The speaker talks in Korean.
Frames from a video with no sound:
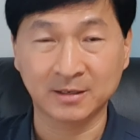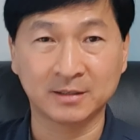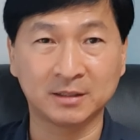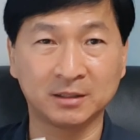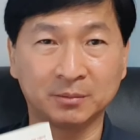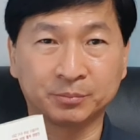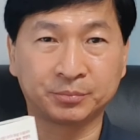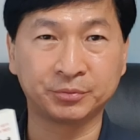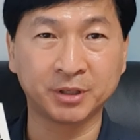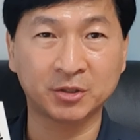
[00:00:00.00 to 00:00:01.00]
이
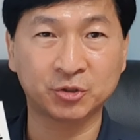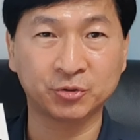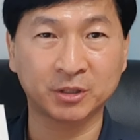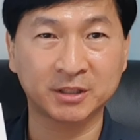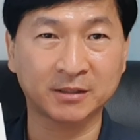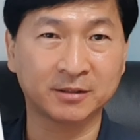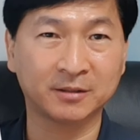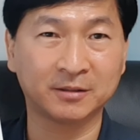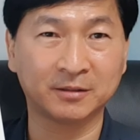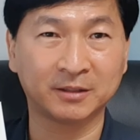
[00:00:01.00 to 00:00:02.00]
부의 추월
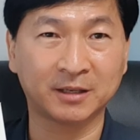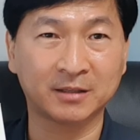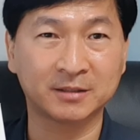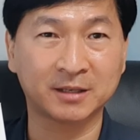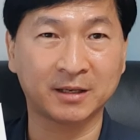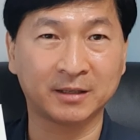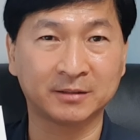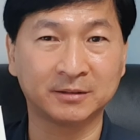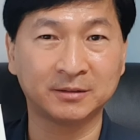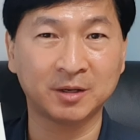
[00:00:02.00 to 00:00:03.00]
차설이라는
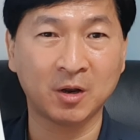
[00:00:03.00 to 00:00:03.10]
책을